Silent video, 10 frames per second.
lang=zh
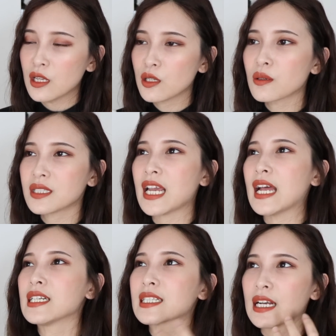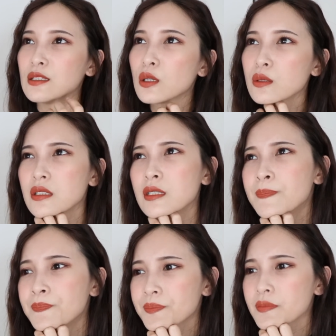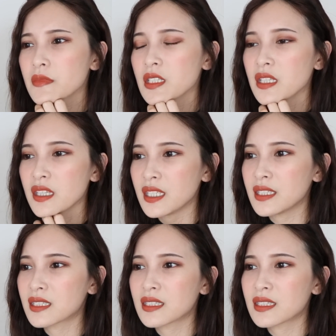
用起来的感受是，你